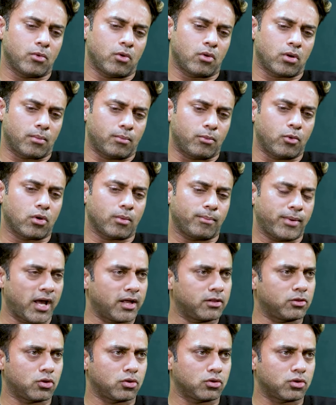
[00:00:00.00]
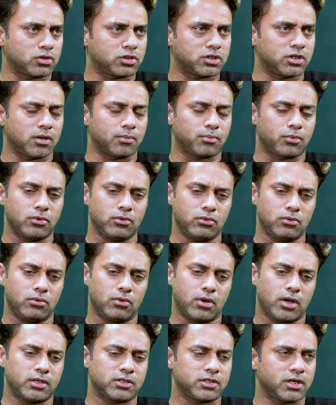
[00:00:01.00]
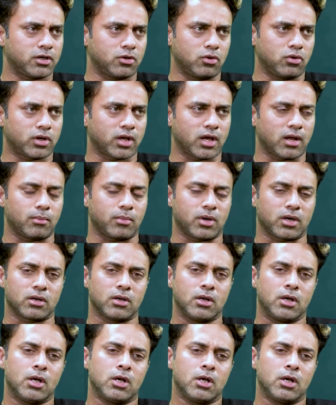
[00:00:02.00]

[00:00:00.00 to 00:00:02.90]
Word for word: ఒక ఒక ప్లాన్ తోటి వచ్చినప్పుడు ఐ సెడ్ ఓకే అనమాట